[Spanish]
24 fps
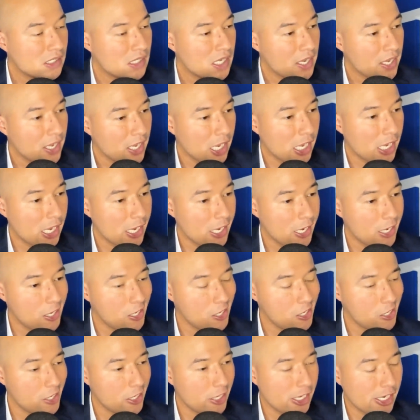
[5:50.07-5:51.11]

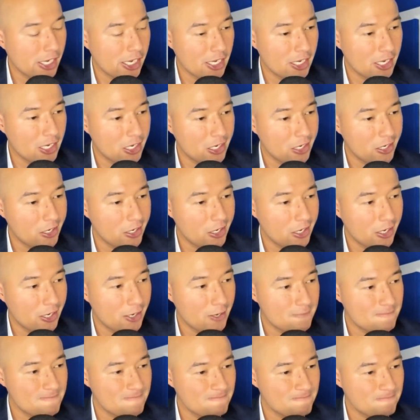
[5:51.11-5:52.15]

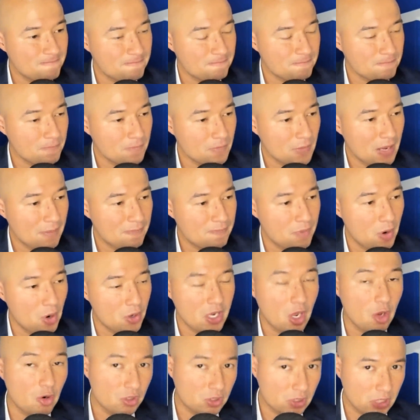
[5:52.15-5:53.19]
eh, mm, pone
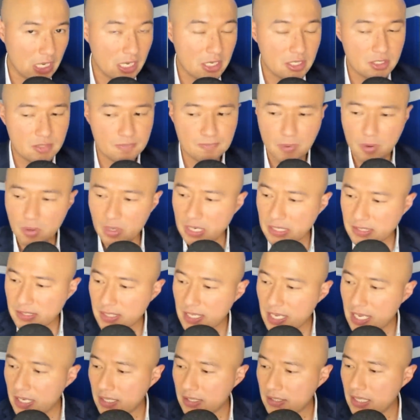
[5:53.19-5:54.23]
a Ortiz por la
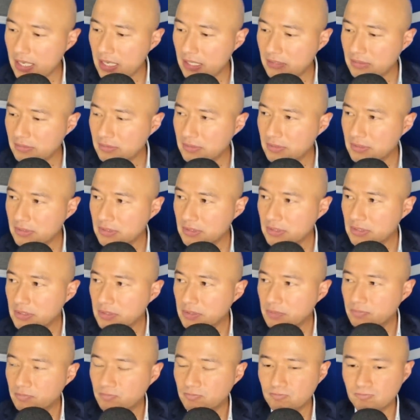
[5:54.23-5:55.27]
izquierda,
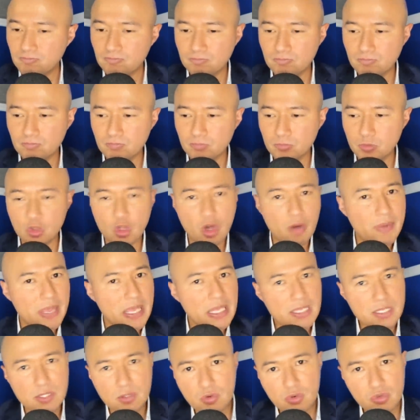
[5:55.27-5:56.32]
mm, no me
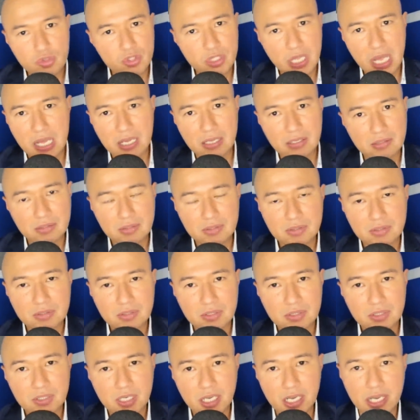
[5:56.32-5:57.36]
disgusta
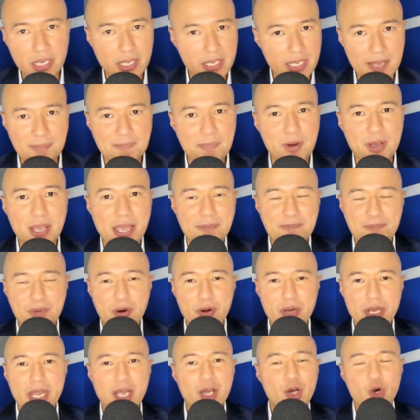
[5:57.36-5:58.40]
el equipo que
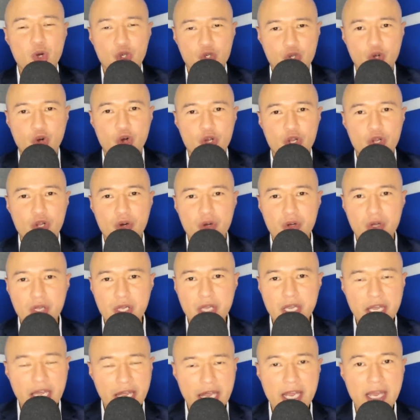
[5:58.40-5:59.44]
pone Osorio
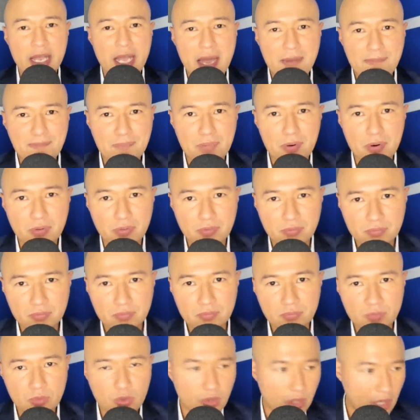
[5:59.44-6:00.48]
en campo. Un